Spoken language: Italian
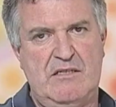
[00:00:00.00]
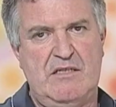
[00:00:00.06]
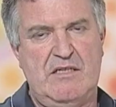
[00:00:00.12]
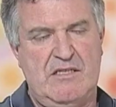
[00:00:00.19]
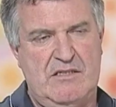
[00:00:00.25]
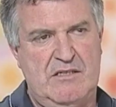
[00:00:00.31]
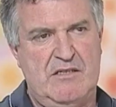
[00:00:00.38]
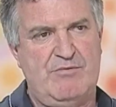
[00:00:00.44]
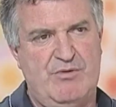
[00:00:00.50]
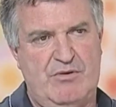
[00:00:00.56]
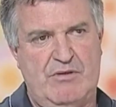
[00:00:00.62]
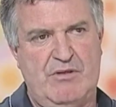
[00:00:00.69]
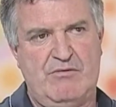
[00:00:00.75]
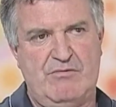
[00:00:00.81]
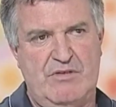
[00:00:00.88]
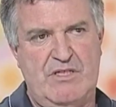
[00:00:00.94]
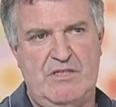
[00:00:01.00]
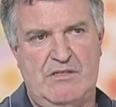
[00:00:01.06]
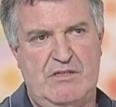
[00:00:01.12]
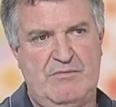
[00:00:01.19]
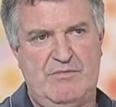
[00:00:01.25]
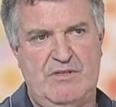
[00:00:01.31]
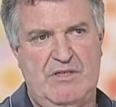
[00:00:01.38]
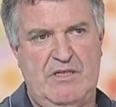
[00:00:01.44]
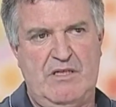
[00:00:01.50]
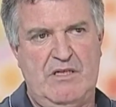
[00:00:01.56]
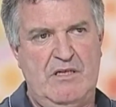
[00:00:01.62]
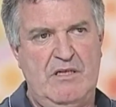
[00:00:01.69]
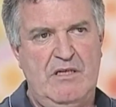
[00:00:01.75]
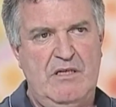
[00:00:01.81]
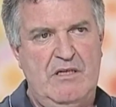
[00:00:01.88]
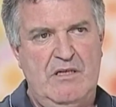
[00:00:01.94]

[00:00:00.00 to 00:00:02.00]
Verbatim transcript: di essere protagonista, perché